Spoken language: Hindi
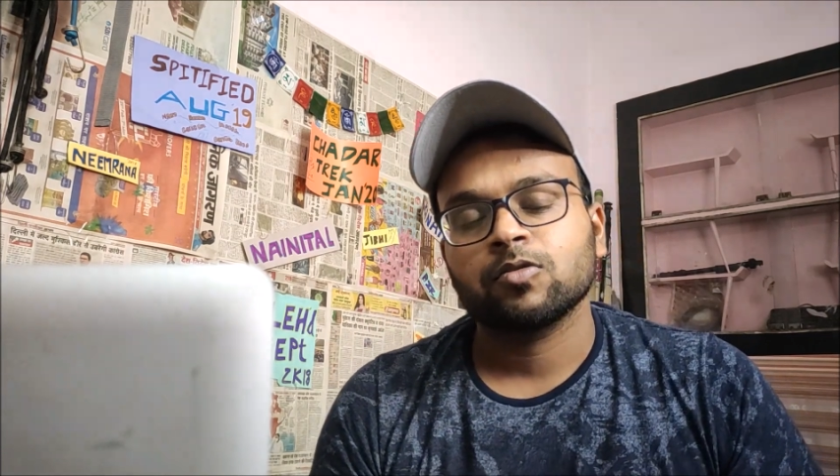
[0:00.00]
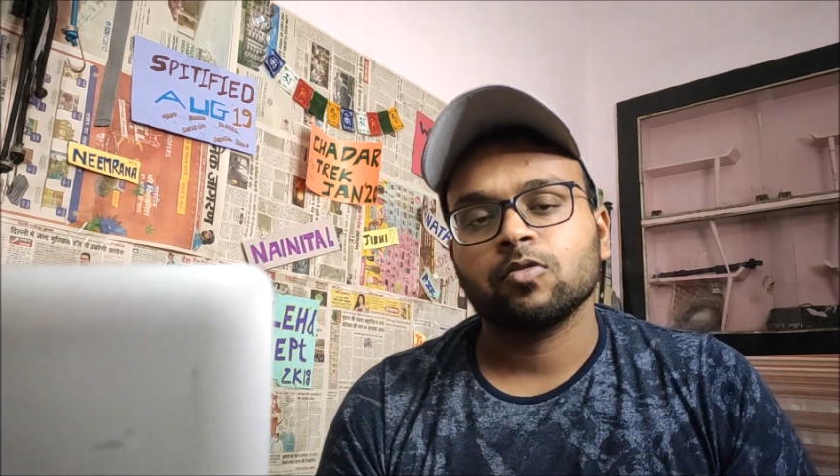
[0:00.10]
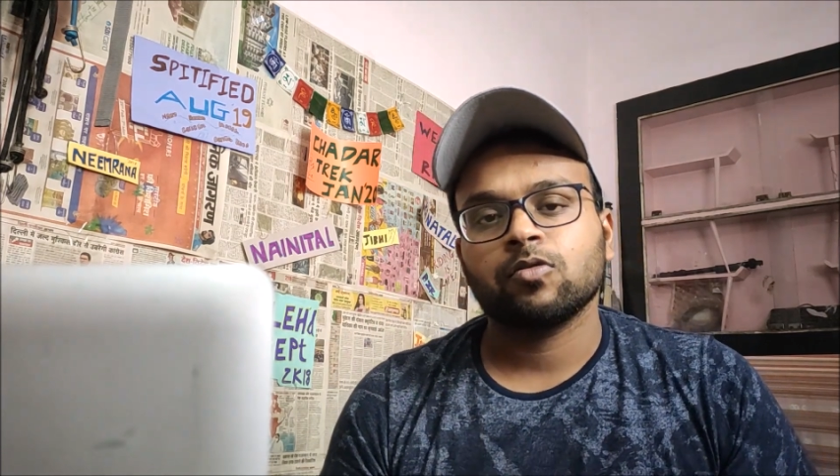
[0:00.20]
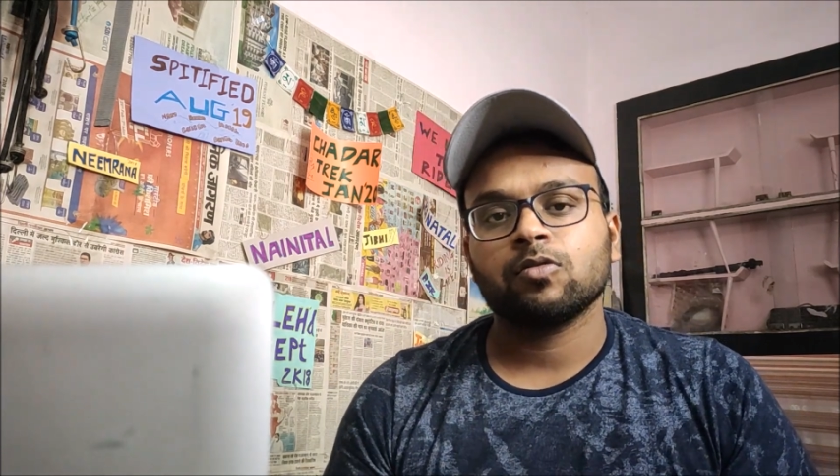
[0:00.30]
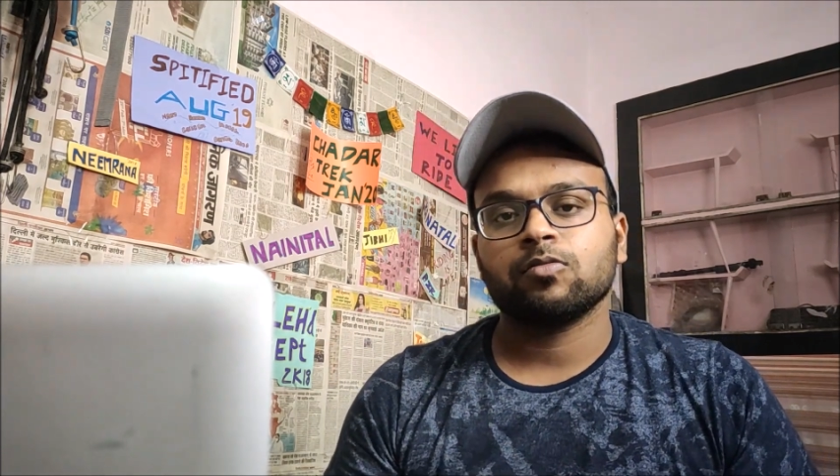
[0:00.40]

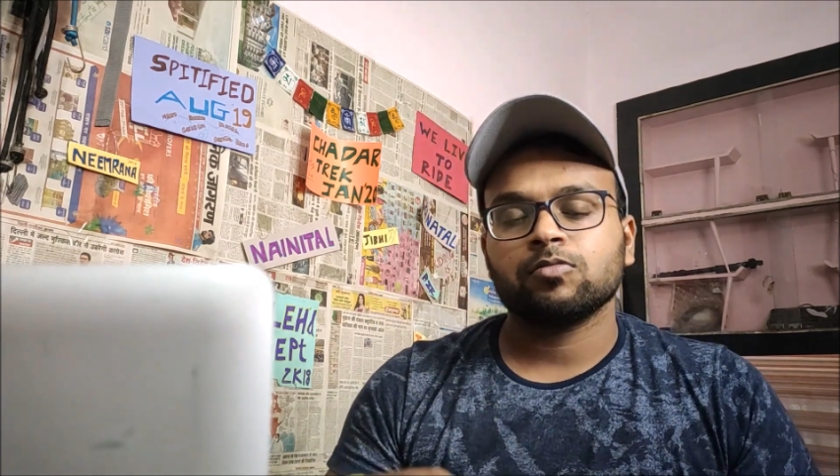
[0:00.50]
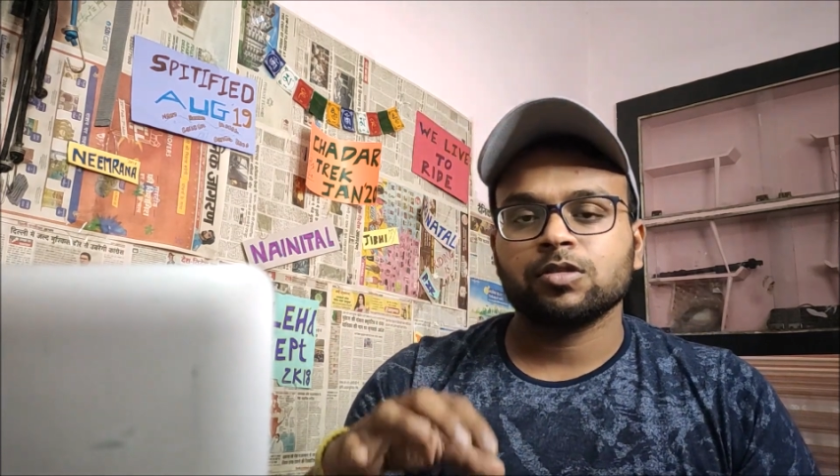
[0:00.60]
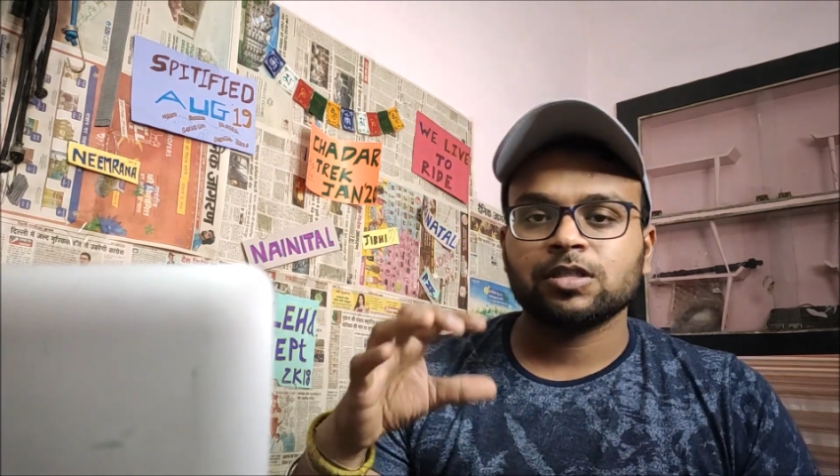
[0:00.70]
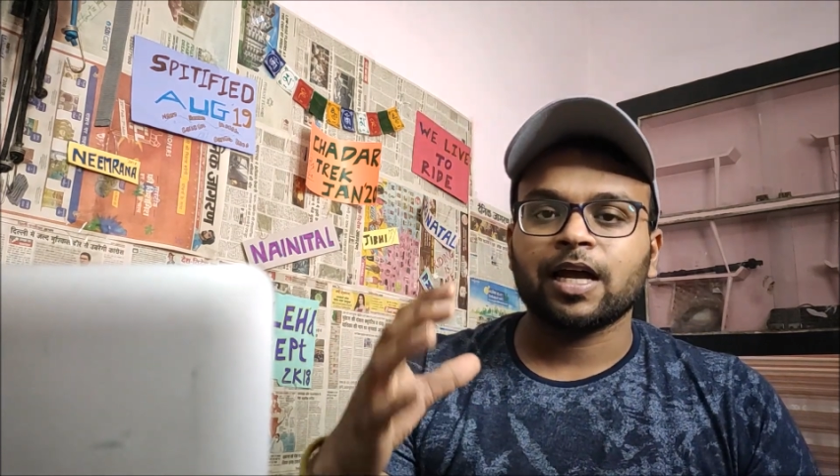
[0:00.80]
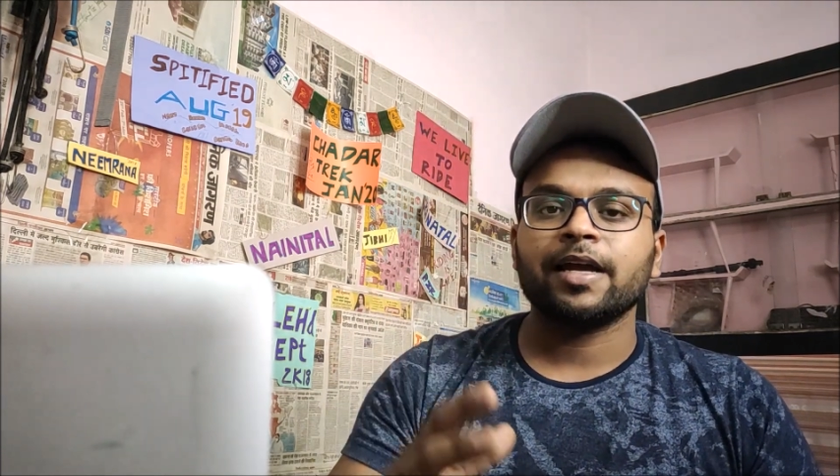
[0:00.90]
तो
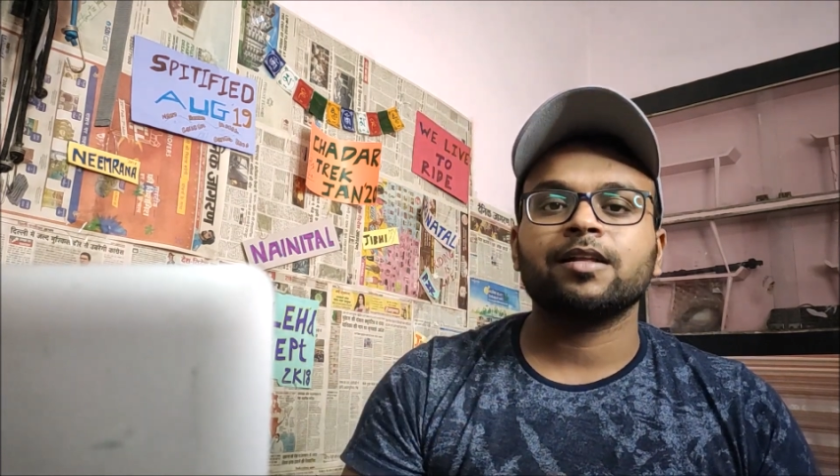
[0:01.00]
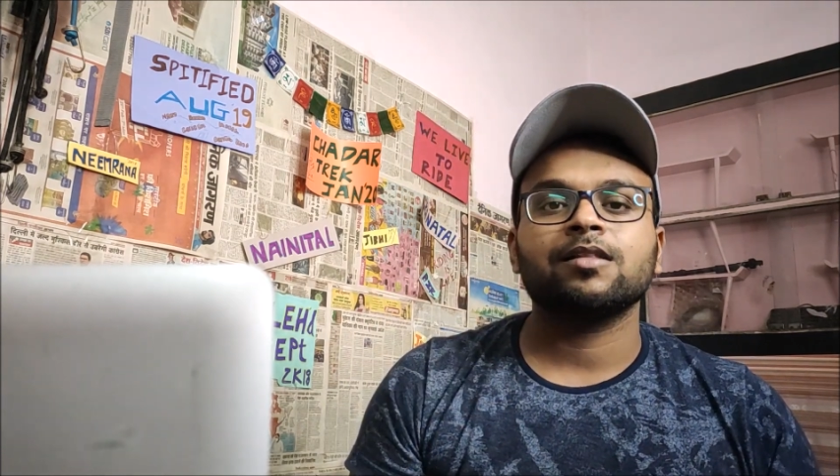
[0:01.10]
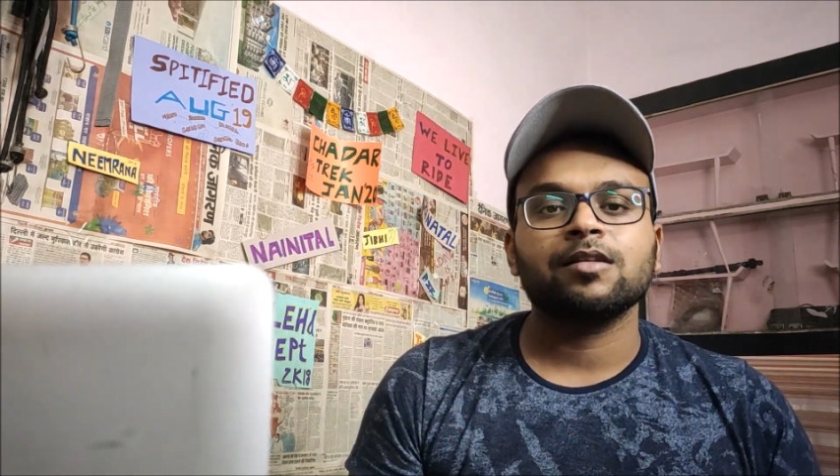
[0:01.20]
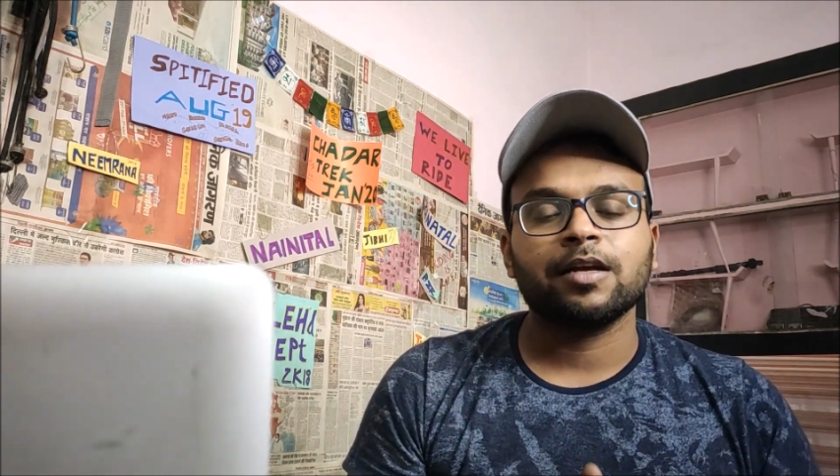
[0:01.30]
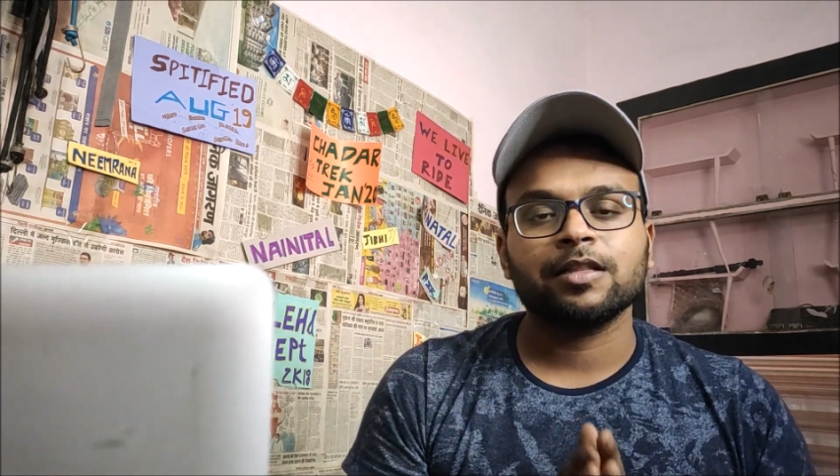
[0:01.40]
शायद